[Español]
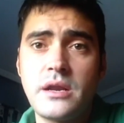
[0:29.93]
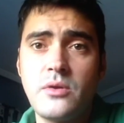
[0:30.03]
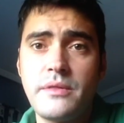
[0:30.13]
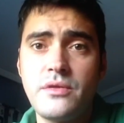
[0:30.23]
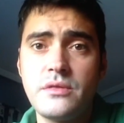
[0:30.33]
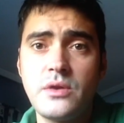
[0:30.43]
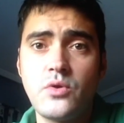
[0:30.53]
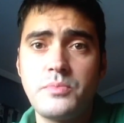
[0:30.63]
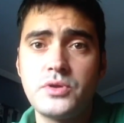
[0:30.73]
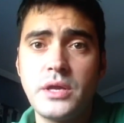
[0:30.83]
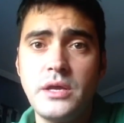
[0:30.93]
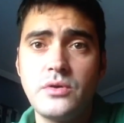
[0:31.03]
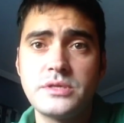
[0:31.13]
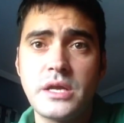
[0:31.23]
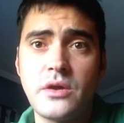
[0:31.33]
renovación del cuerpo
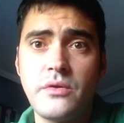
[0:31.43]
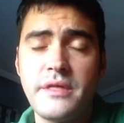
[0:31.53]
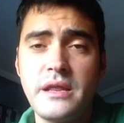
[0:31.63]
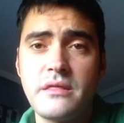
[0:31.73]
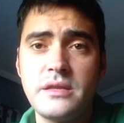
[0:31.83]
técnico de Sergio González.